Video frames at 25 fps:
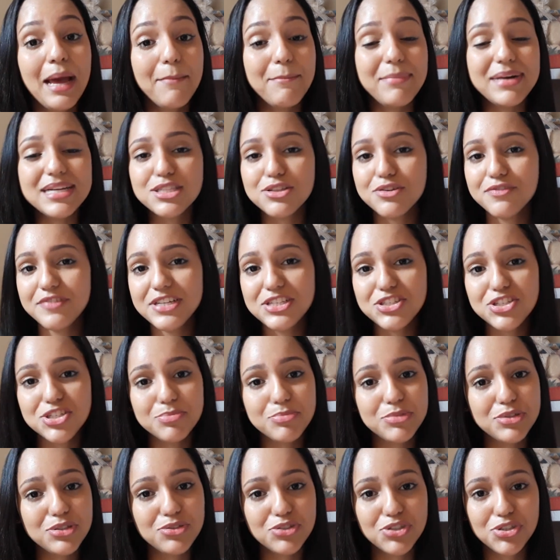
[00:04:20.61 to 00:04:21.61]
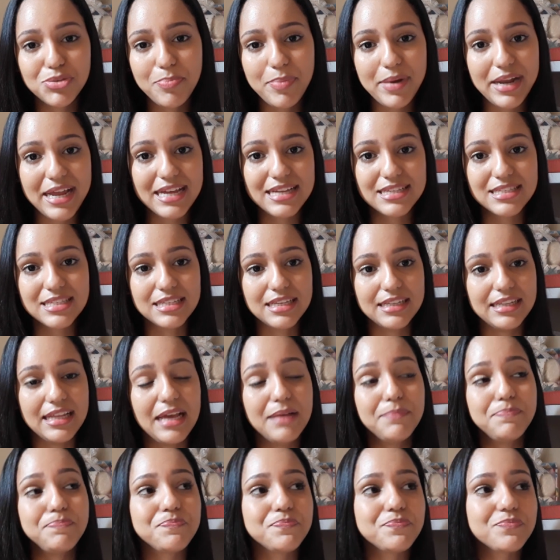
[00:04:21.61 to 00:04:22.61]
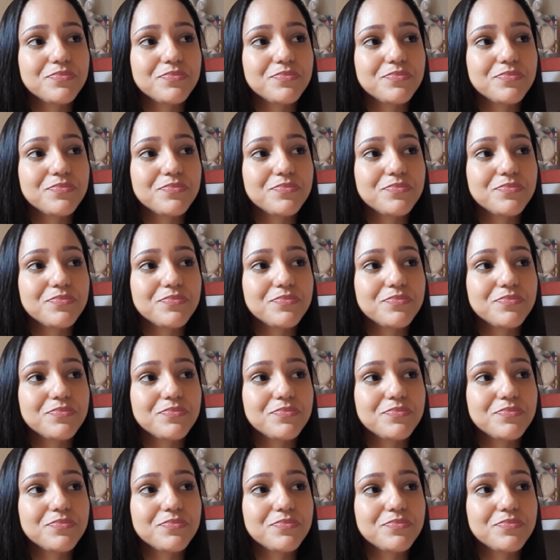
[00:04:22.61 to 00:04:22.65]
Mas eu vendi muito depressa, né?